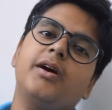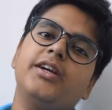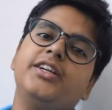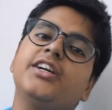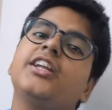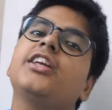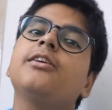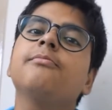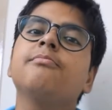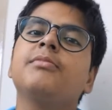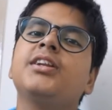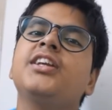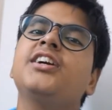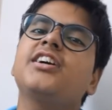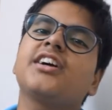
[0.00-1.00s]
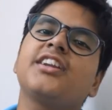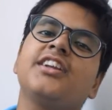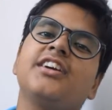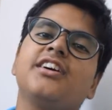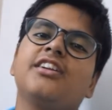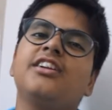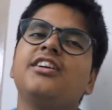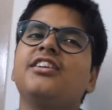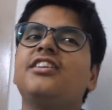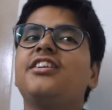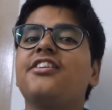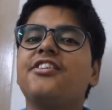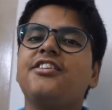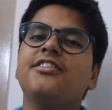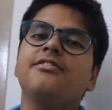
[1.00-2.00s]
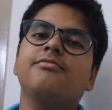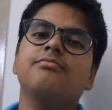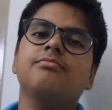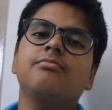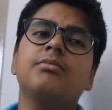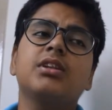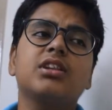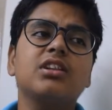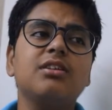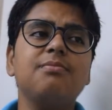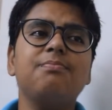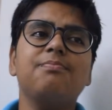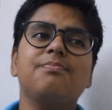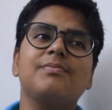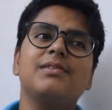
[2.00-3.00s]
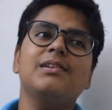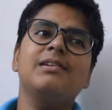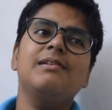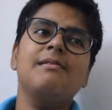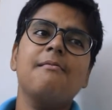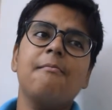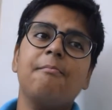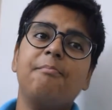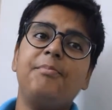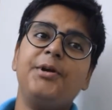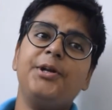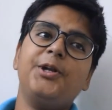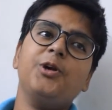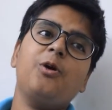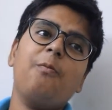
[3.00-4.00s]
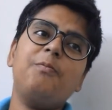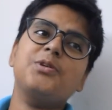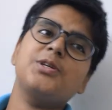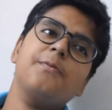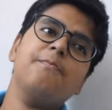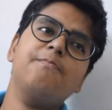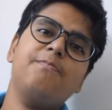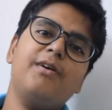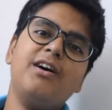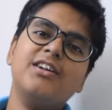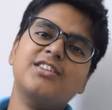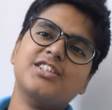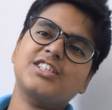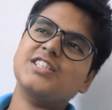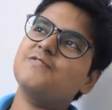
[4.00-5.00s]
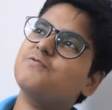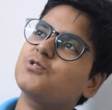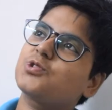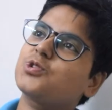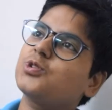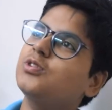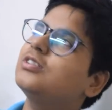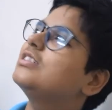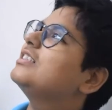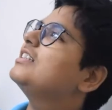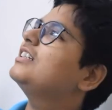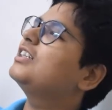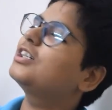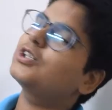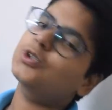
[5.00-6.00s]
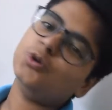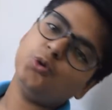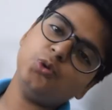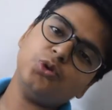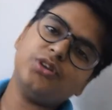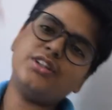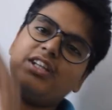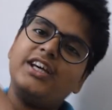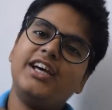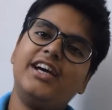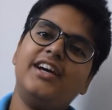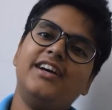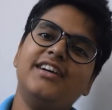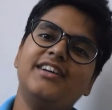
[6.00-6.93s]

बाई यानी कि मनी करनिका ने लड़ी है मतलब बेटे को पीछे बांध के वो जो कूदते हैं